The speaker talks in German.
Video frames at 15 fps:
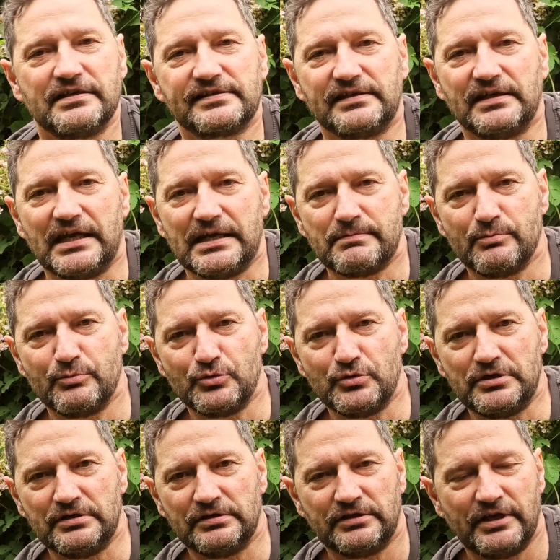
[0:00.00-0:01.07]
ist die
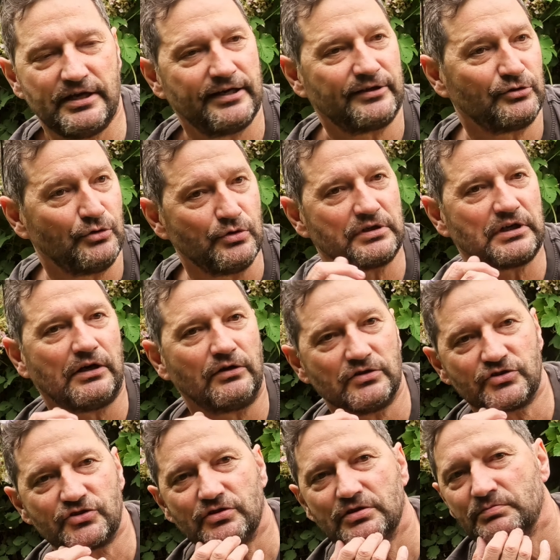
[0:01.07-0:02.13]
Hebebühne, eine
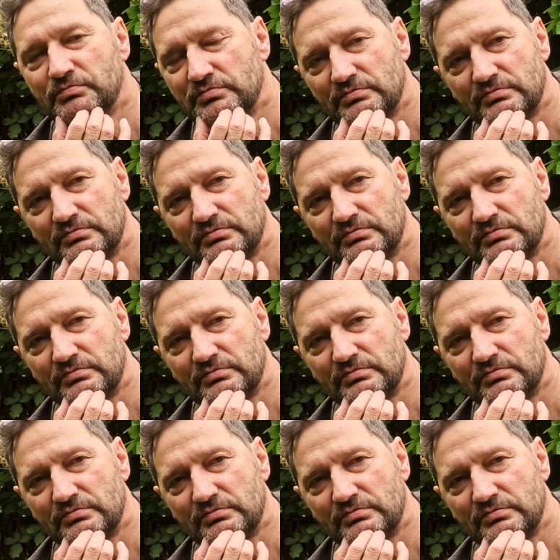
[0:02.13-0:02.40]
elektrohydraulische.